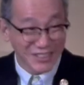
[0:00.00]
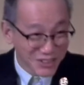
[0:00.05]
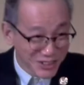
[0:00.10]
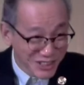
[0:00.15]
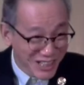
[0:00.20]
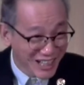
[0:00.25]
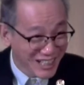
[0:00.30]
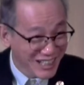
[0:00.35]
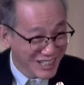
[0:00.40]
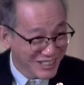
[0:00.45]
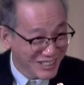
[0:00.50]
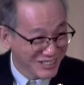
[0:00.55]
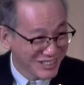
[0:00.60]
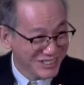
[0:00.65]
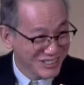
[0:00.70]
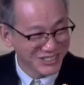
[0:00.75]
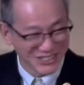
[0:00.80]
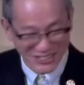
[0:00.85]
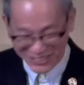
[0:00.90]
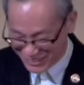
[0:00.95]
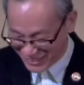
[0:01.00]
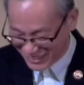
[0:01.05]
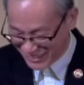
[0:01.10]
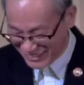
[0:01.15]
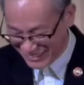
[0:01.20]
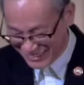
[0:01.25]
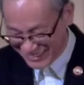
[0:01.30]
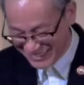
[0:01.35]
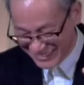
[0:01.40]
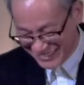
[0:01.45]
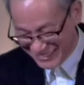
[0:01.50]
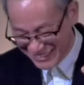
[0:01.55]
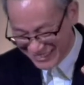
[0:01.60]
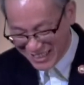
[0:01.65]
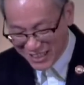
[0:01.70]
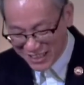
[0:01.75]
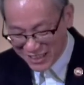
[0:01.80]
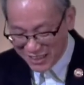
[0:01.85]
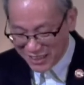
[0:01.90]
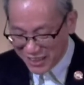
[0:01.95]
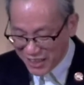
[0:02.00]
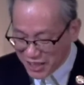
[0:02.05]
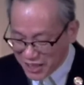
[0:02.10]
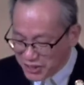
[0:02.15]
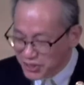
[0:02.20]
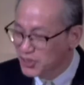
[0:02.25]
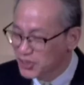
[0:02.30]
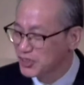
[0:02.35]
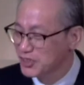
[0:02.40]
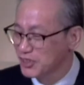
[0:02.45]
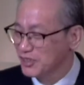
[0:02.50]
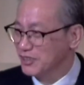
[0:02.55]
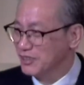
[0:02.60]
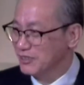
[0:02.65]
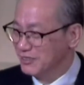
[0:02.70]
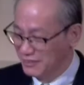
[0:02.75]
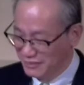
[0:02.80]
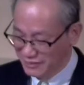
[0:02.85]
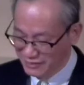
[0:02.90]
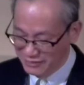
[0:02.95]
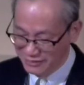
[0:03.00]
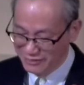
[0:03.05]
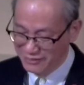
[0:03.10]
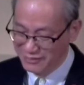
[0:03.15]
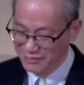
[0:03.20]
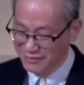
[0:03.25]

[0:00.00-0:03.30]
当然对他也有益处啊，因此，